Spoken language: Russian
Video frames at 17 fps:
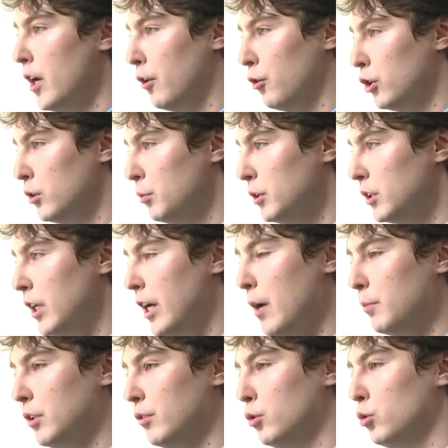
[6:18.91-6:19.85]
То есть мы
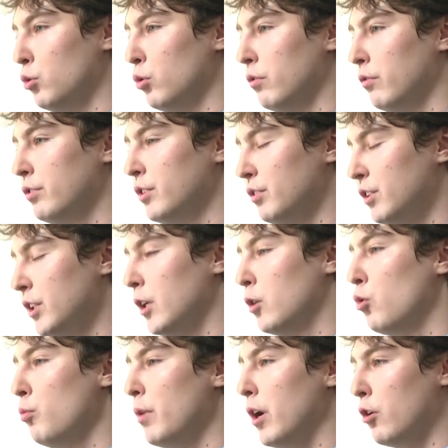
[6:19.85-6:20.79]
стараемся всю, все
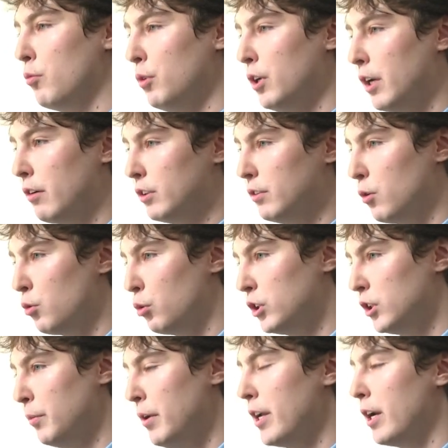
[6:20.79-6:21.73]
группы аккумулировать вокруг
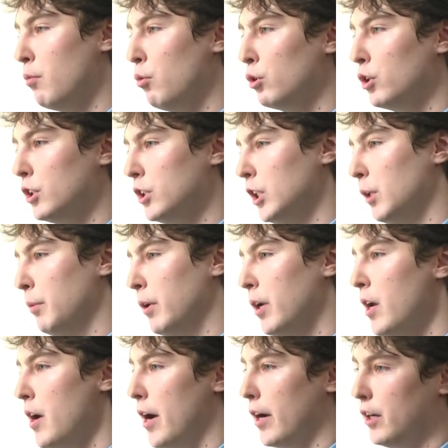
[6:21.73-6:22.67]
себя и работать с ними,
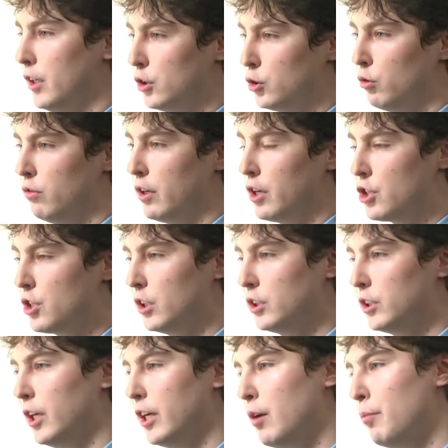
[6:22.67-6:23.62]
организовывая
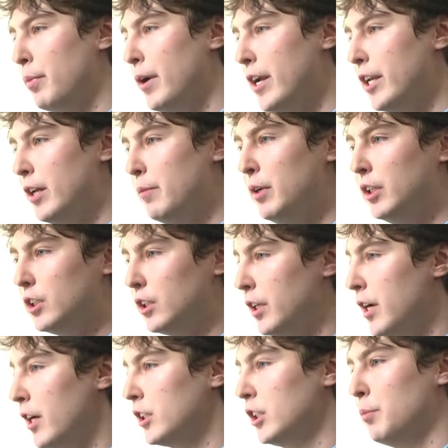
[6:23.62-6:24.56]
гражданские кампании,
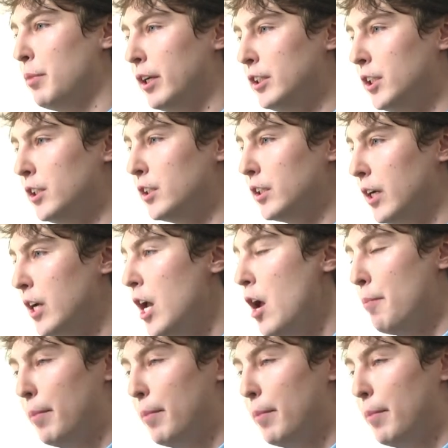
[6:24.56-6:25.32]
митинги, акции протеста.